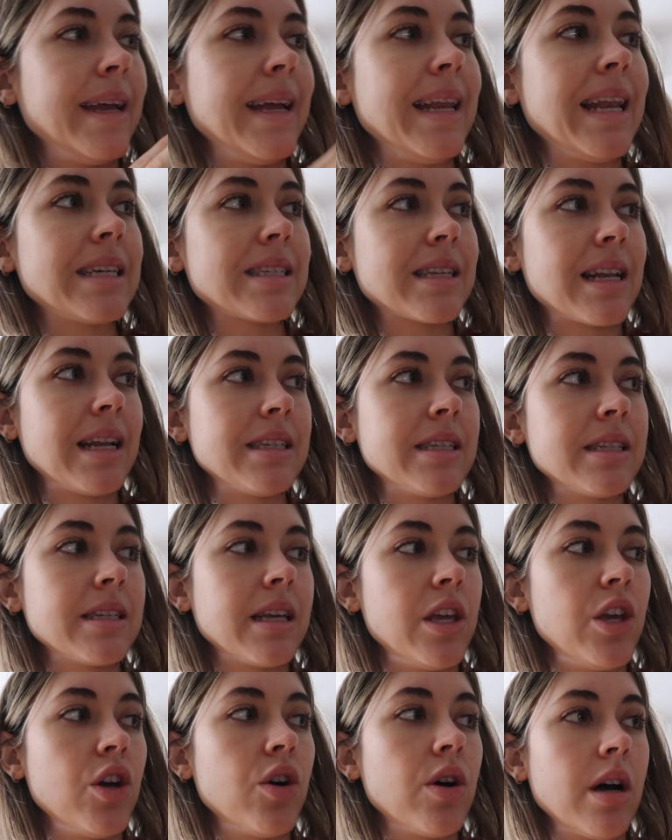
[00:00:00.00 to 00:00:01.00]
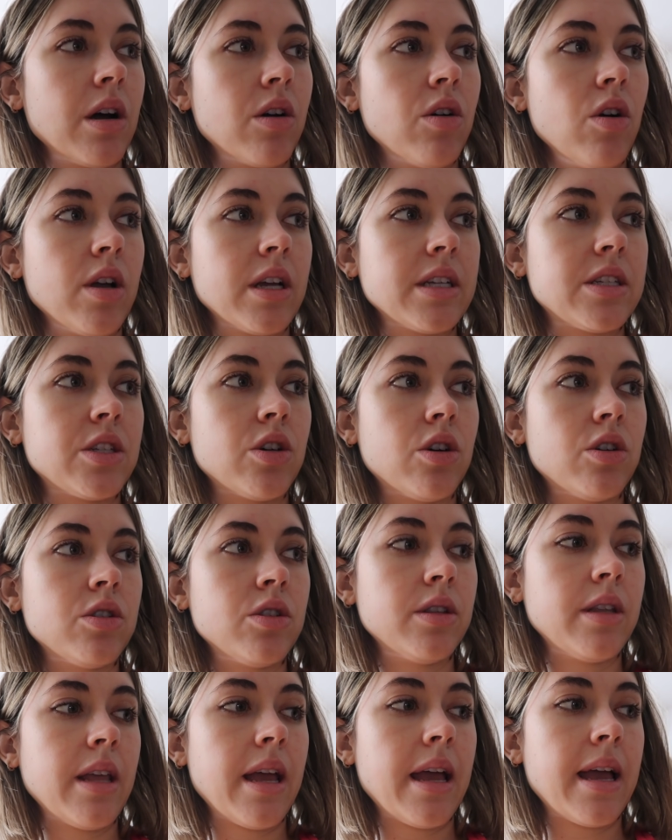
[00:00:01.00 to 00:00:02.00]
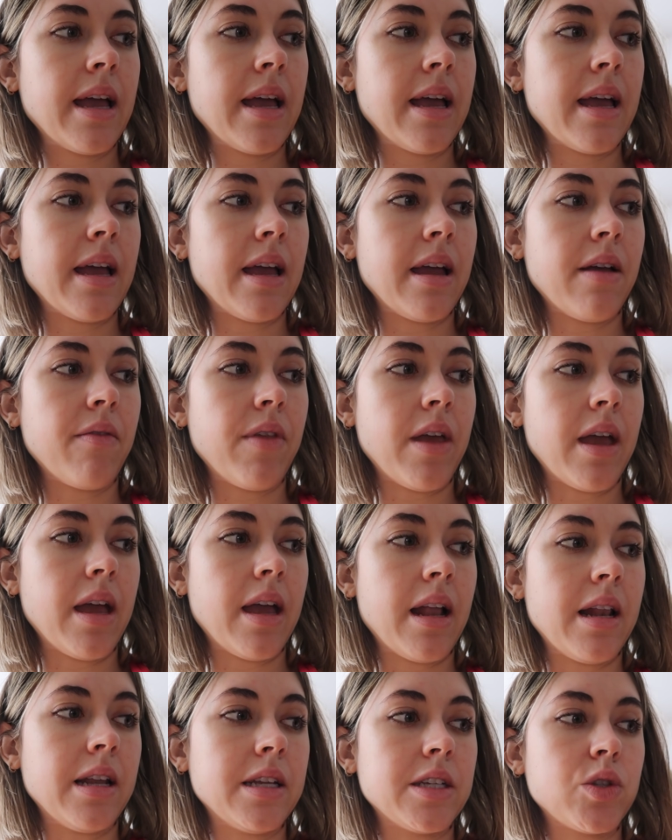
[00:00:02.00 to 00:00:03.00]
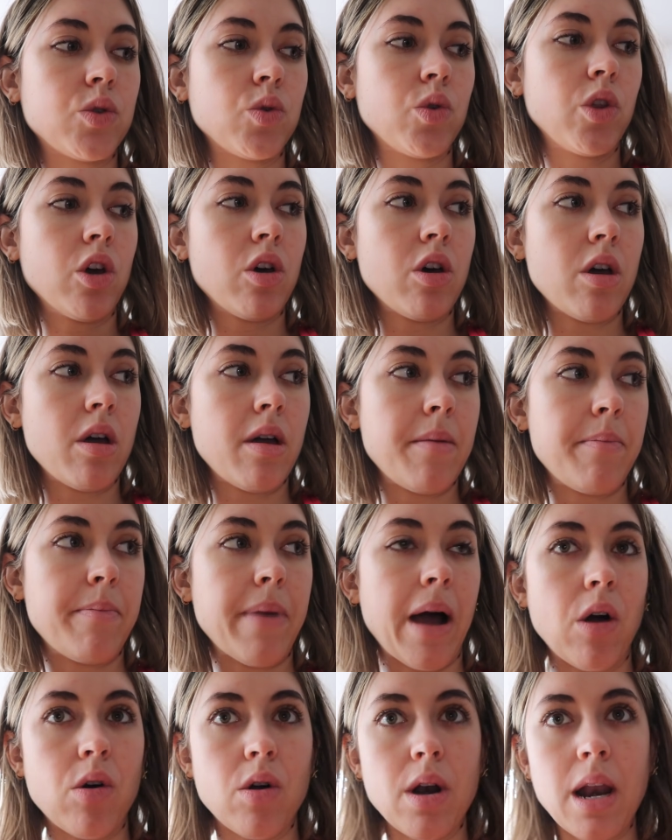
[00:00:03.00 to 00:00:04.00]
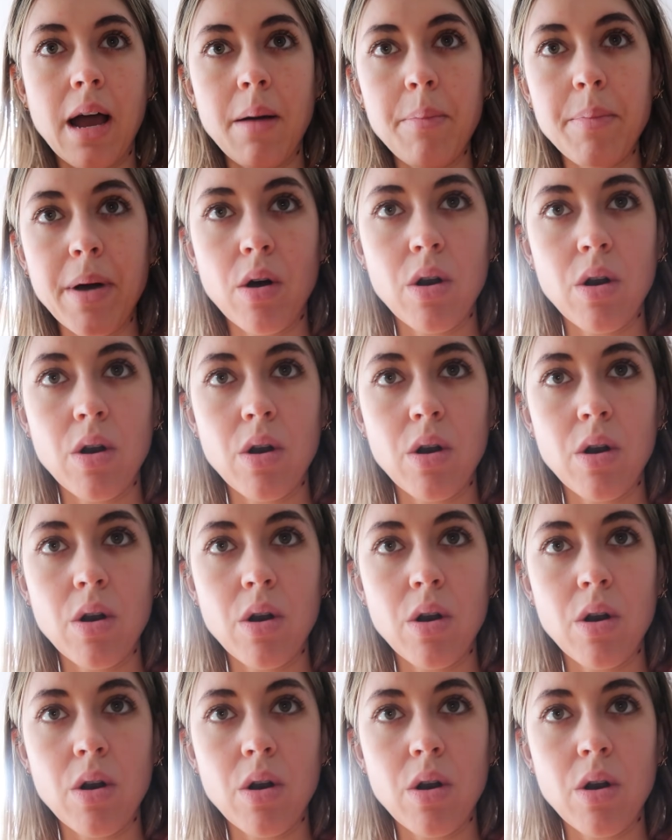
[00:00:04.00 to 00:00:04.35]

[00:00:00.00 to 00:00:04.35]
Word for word: y las clases que yo hago, que son del estudio de Paola,